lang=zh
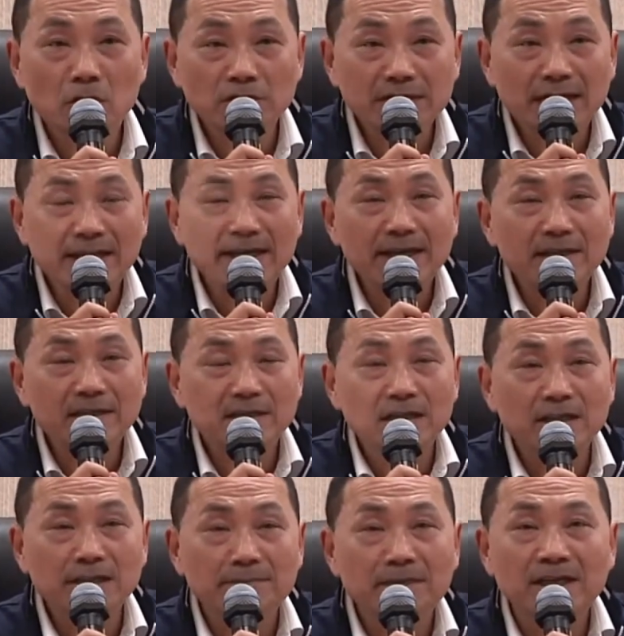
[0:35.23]
国家利
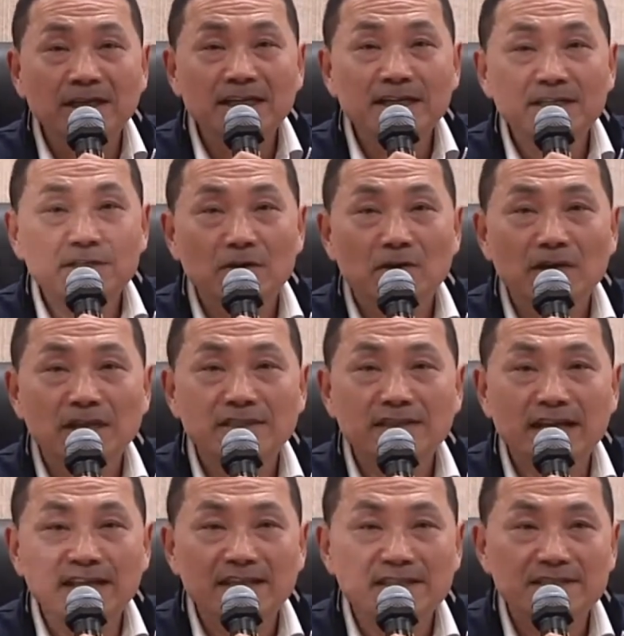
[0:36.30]
益跟人民利益永
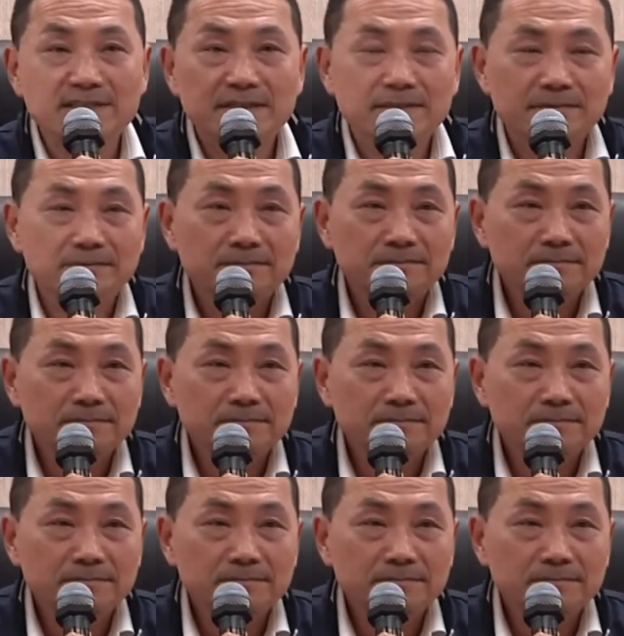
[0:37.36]
远在一起。